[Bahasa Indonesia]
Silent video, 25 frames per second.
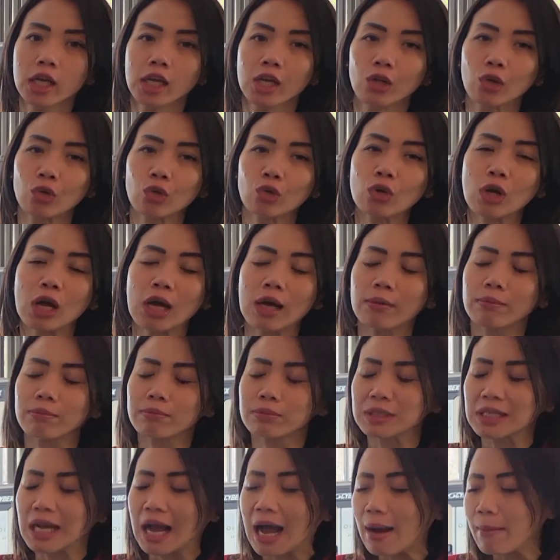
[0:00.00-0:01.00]
itu tuh nggak
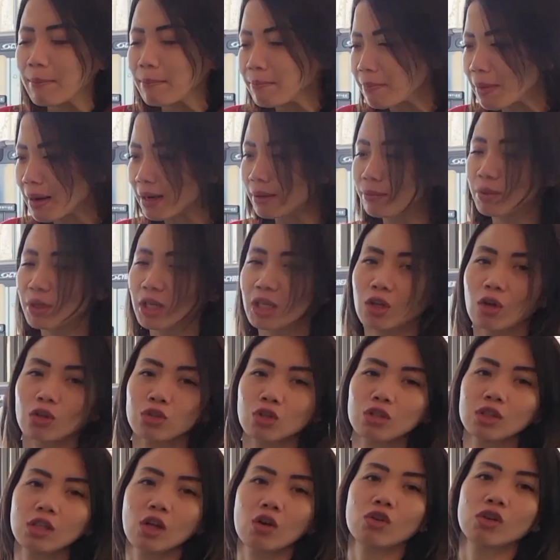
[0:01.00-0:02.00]
gampang bikin
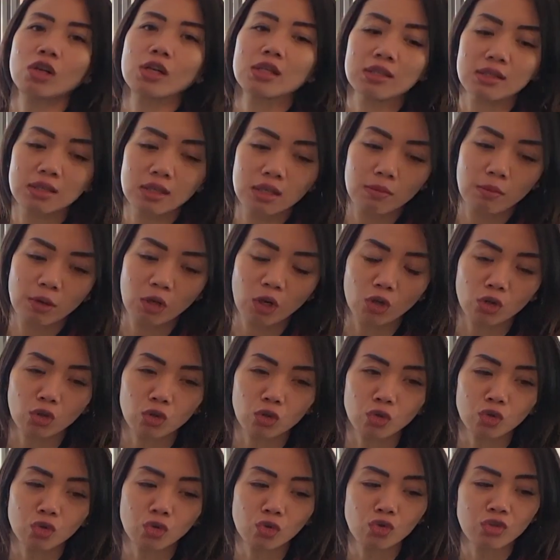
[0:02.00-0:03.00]
otot tau gak sih bikin otot
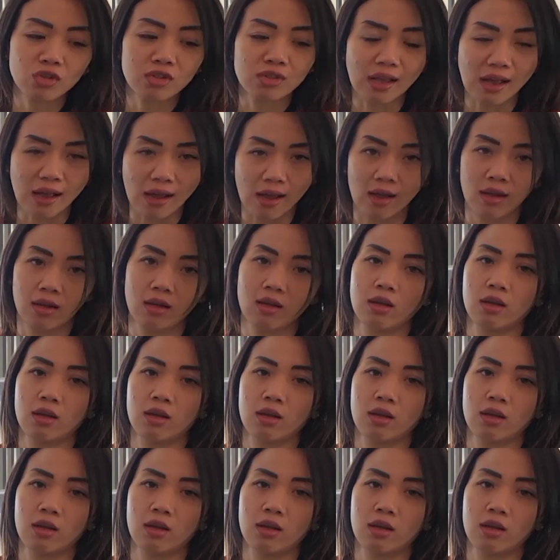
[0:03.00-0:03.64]
tuh susah